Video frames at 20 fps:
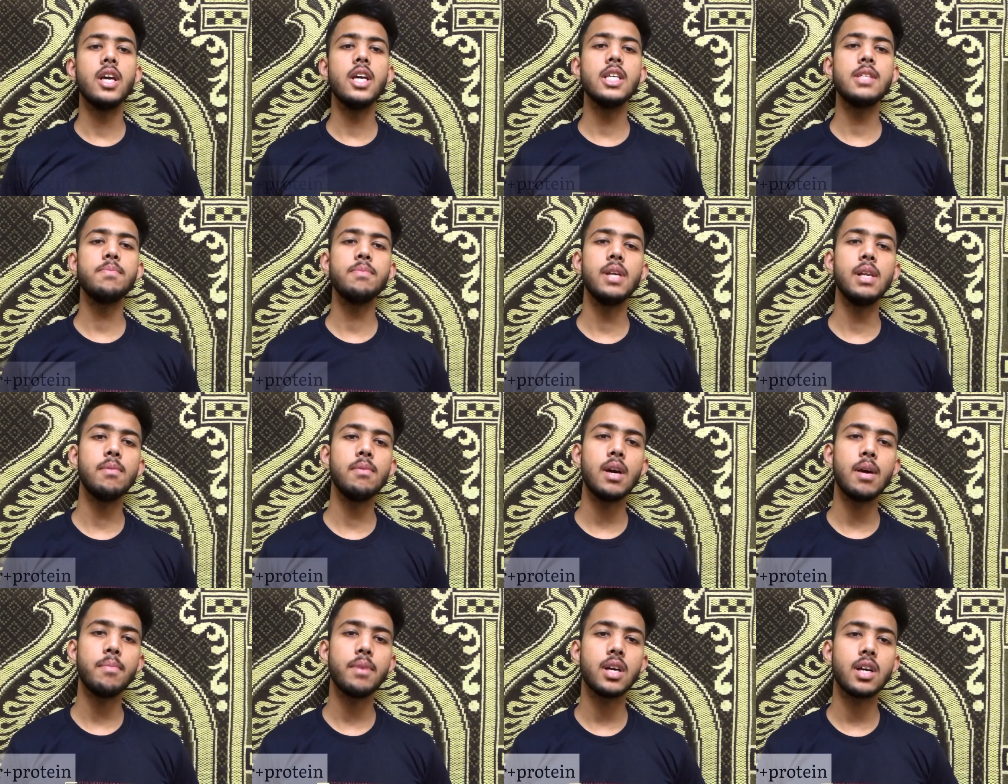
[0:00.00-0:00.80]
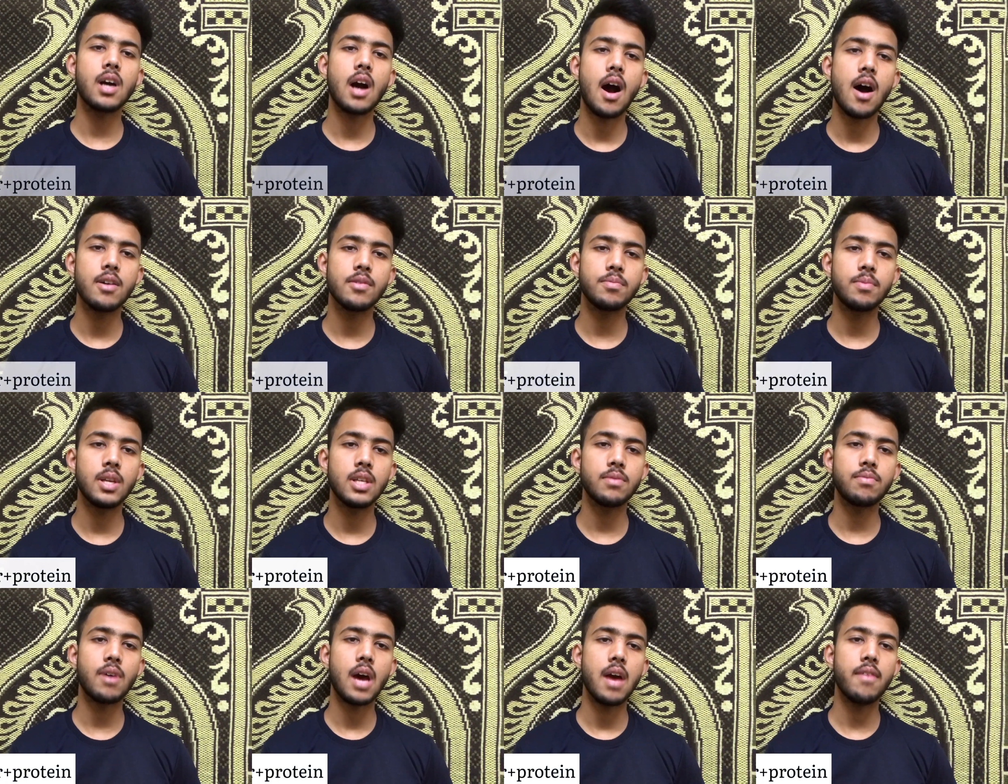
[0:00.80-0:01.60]
इस मिल में हमें कास
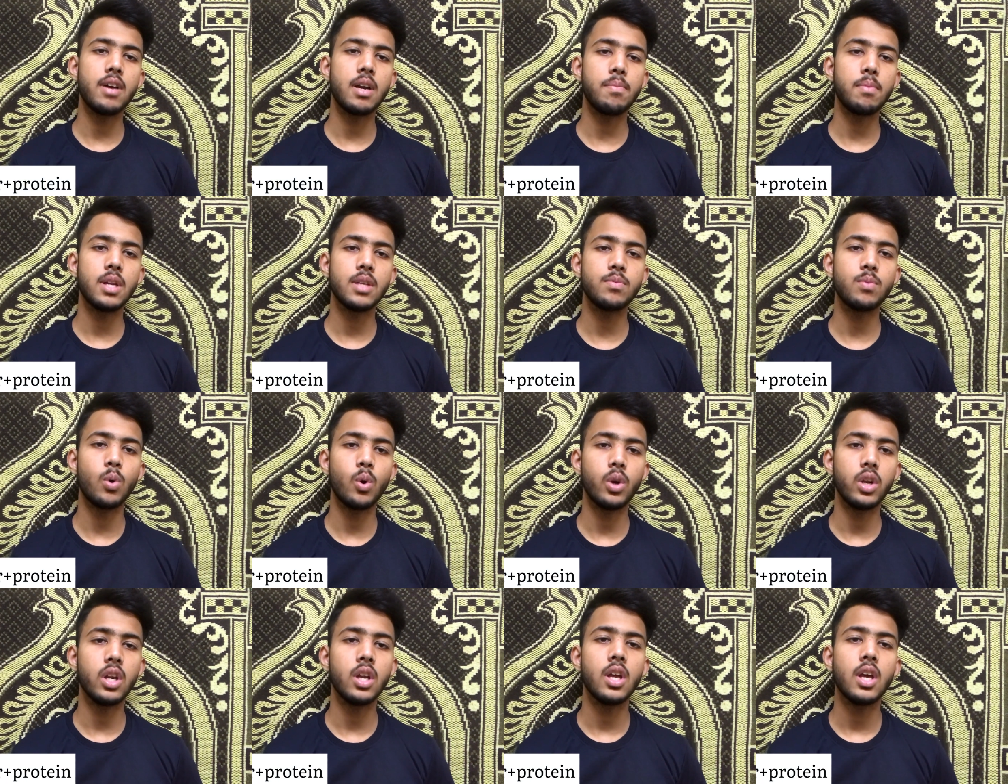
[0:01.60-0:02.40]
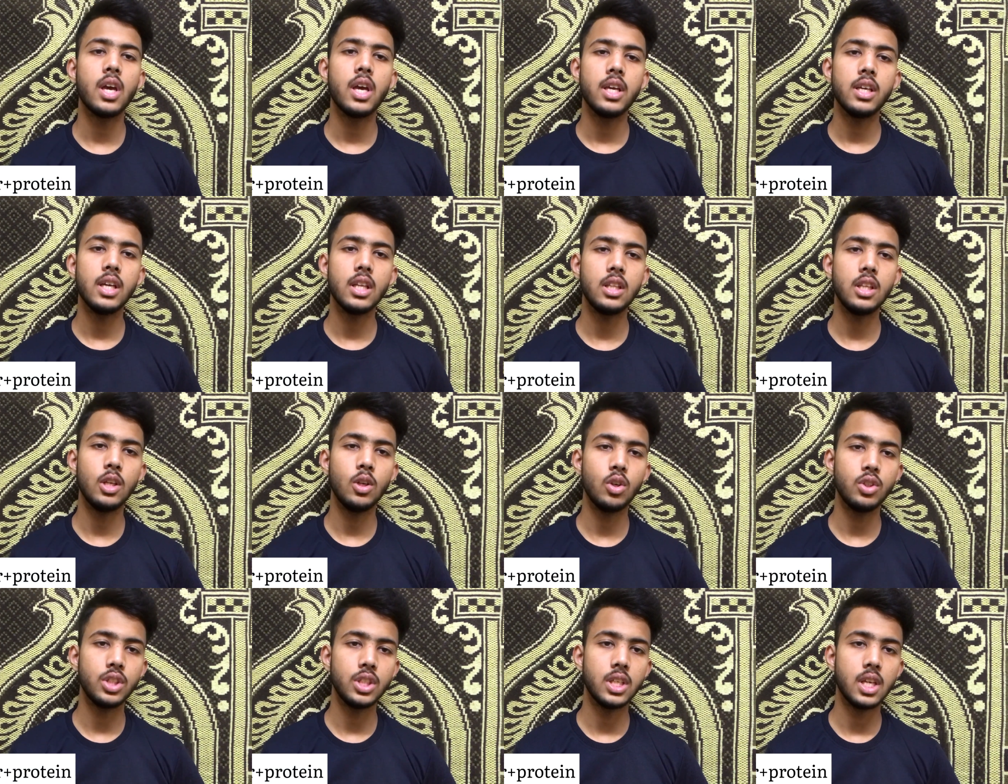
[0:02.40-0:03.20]
प्लस फाइबर प्लस प्रोटीन ये
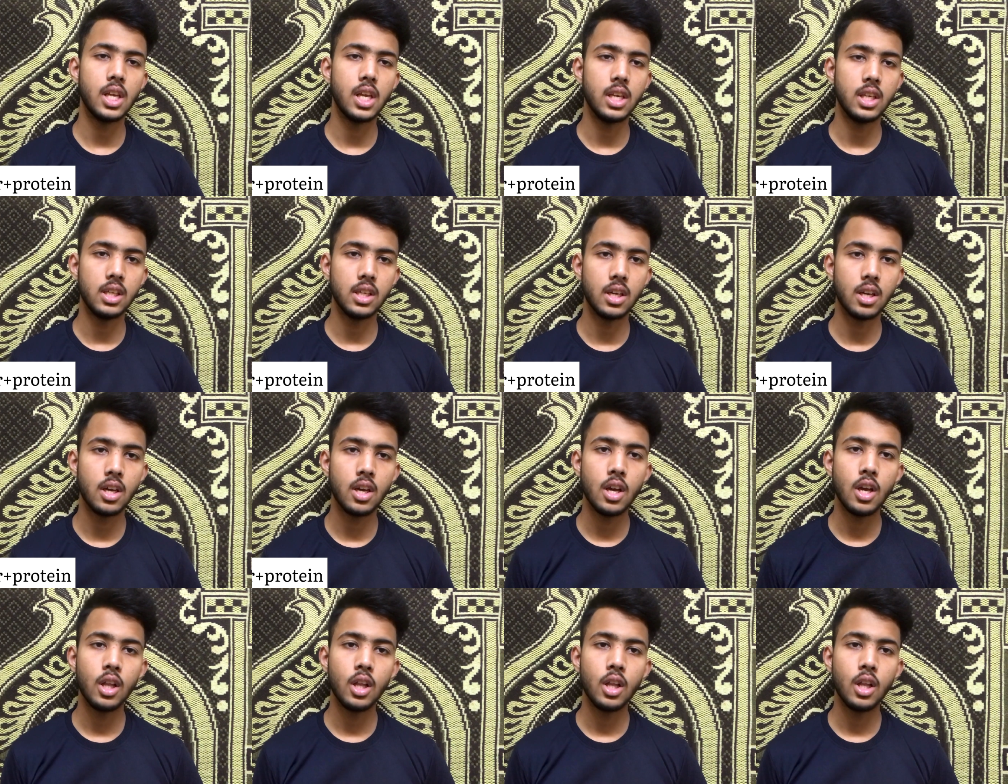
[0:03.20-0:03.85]
तीनों चीज़ें लेनी है